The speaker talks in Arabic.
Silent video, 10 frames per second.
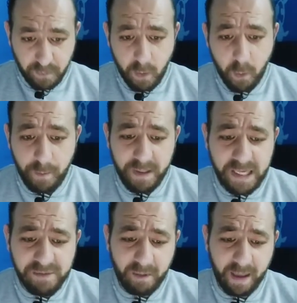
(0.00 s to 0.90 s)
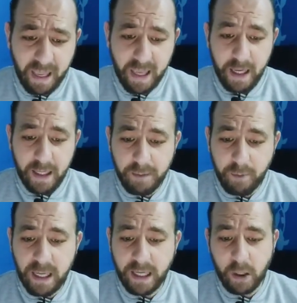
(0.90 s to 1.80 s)
وبالنسبه بقى ليه
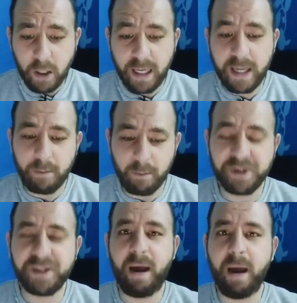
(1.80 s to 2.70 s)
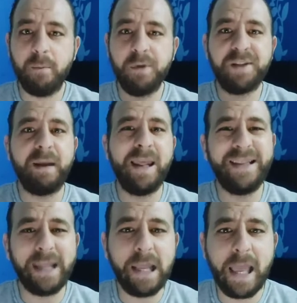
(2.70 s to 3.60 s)
بيقول لك بص بقى بص بقى
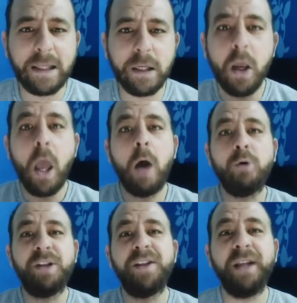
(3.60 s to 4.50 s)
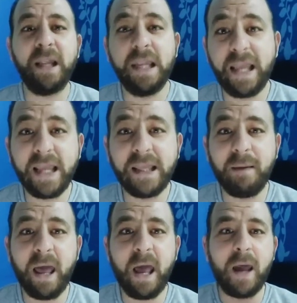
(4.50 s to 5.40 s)
الحته اللي جايه دي او التصريح اللي جاي ده
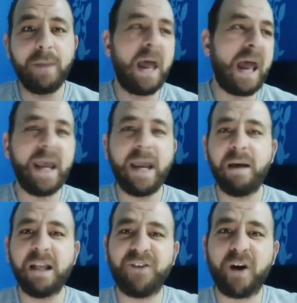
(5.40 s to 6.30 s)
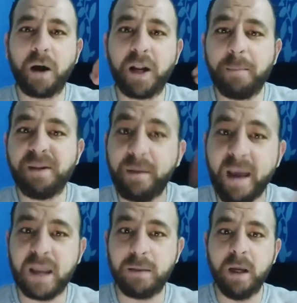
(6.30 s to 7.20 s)
بقى ده حاجه بقى تفكرك
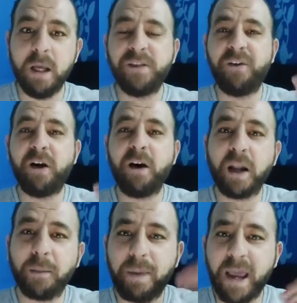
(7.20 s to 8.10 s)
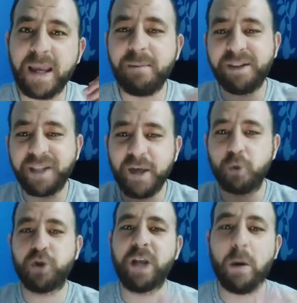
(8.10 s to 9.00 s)
بزمان تفكرك بايام السحر
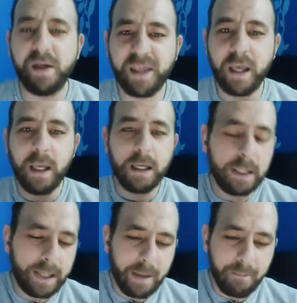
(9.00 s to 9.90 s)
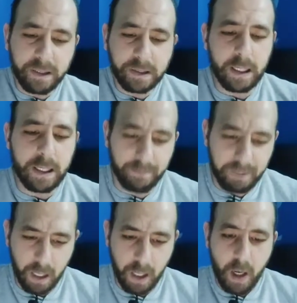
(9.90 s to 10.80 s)
والشعوذه اللي كان بيطلع لنا
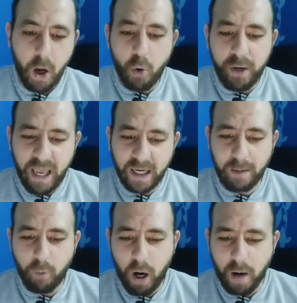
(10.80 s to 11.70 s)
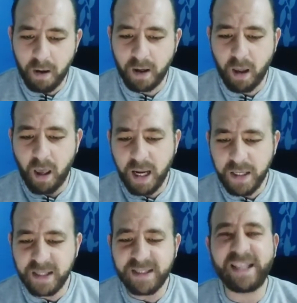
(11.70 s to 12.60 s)
بيها هناك مؤامره
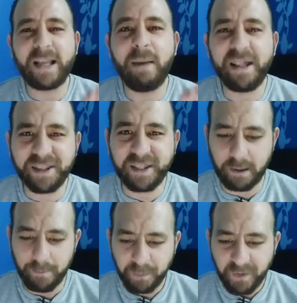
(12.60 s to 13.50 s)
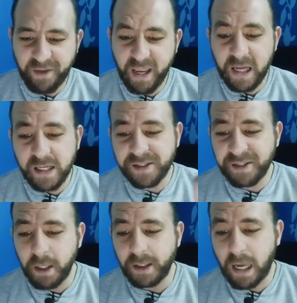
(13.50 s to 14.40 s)
ايضا تتمثل في
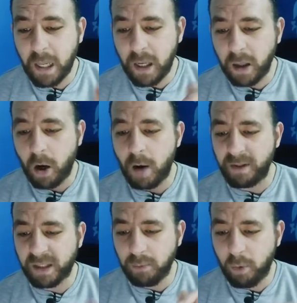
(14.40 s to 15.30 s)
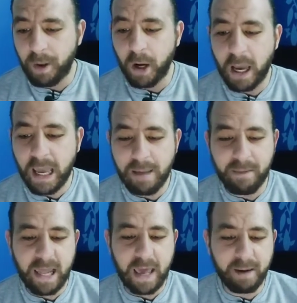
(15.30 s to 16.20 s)
الاصرار على اقامه المباراه على
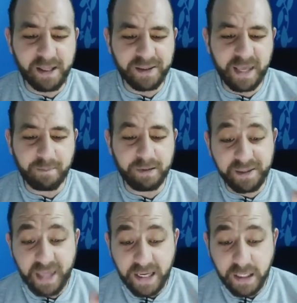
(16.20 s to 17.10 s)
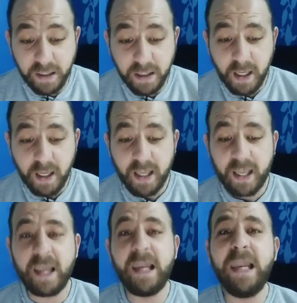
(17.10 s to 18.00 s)
ملعب هزاع بن زايد
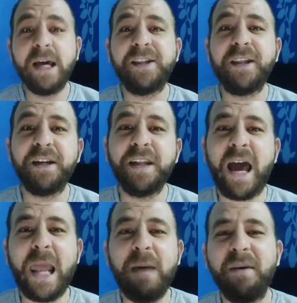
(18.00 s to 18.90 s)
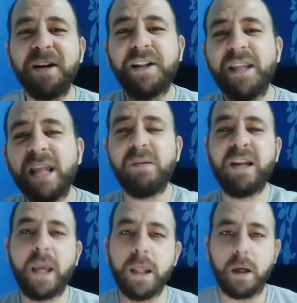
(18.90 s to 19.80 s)
اللي خسرنا عليه مرتين قبل
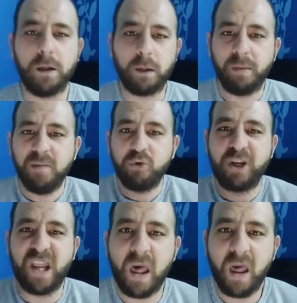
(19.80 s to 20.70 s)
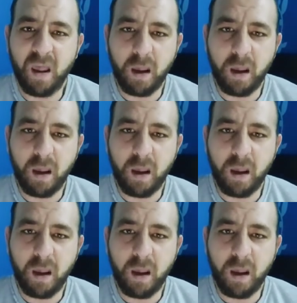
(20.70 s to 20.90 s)
كده طب ايه المشكله